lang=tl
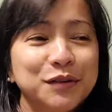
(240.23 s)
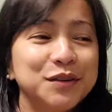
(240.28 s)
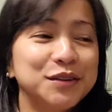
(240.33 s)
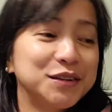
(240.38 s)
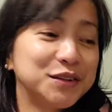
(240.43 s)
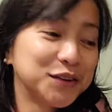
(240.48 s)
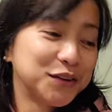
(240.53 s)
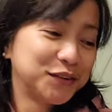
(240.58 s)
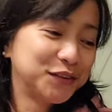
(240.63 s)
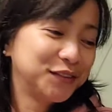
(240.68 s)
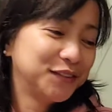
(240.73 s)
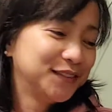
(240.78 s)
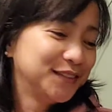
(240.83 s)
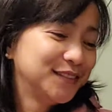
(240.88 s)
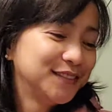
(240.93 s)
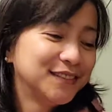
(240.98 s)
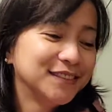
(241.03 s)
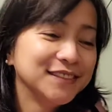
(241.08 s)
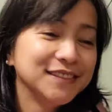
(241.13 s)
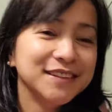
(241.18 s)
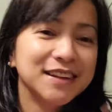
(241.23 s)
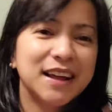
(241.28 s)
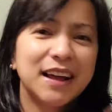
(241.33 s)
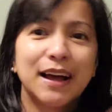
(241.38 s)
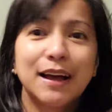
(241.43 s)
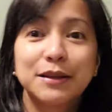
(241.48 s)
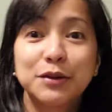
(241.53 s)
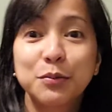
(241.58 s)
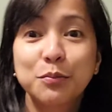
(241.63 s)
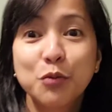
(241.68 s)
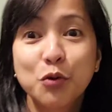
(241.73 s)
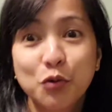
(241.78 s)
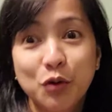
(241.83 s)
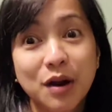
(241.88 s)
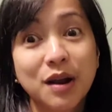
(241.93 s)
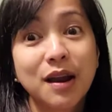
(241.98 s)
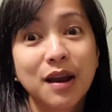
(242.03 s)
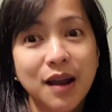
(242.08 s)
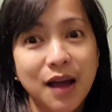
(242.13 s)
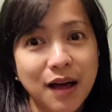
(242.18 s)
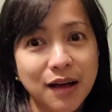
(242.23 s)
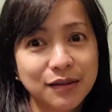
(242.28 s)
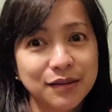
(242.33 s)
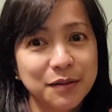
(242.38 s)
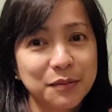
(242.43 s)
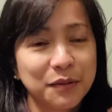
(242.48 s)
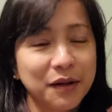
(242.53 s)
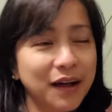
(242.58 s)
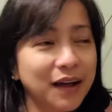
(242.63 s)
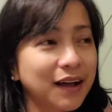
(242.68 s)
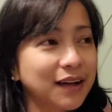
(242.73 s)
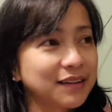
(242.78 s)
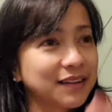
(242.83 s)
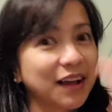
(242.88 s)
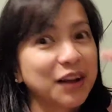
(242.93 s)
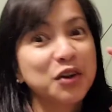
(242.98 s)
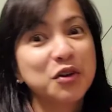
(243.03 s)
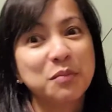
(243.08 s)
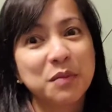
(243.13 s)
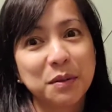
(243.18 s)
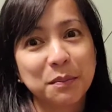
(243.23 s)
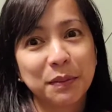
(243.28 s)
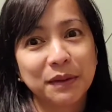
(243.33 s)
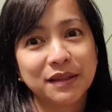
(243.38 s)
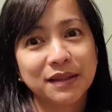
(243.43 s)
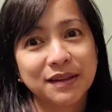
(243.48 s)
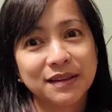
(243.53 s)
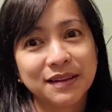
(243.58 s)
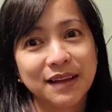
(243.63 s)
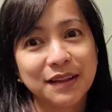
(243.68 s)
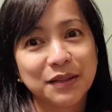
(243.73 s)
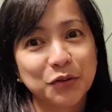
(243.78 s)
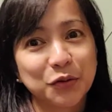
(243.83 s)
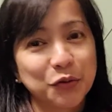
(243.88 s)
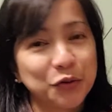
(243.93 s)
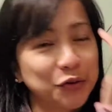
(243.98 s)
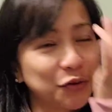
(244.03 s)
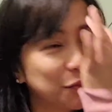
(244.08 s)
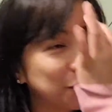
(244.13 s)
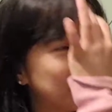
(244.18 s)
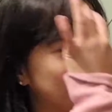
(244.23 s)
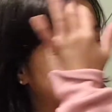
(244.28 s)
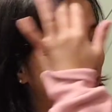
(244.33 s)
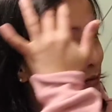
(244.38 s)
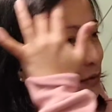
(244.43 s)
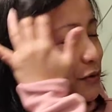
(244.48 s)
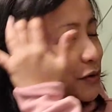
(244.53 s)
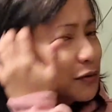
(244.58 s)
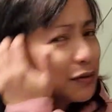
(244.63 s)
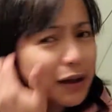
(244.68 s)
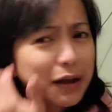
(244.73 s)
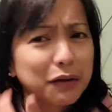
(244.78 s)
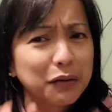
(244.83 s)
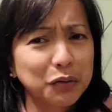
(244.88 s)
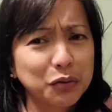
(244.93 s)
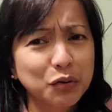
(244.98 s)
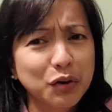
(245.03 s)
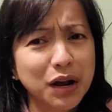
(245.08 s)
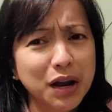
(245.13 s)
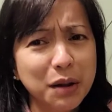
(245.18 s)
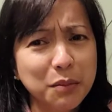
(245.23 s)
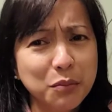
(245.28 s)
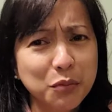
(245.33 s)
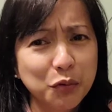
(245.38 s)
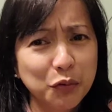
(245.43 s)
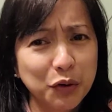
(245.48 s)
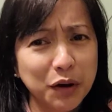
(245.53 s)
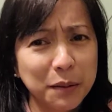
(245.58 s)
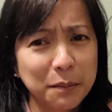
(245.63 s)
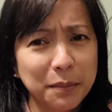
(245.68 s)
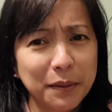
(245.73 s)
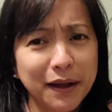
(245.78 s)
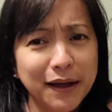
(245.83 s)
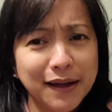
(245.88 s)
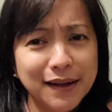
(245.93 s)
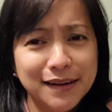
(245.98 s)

so, kasi mura na lang, di ba? Kasi nga lumipat na si Antonio Brown. So, sabi ko, ito na lang, mura pa.